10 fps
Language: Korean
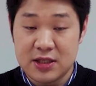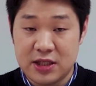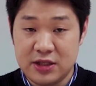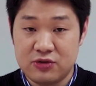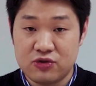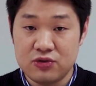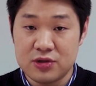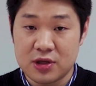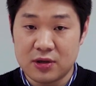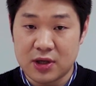
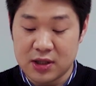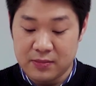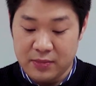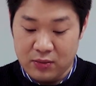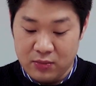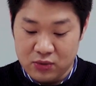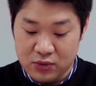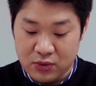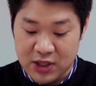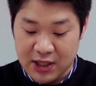진술서라는
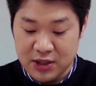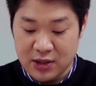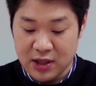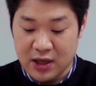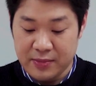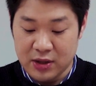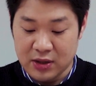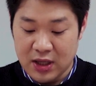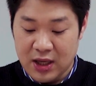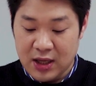명목으로 작성하게 하면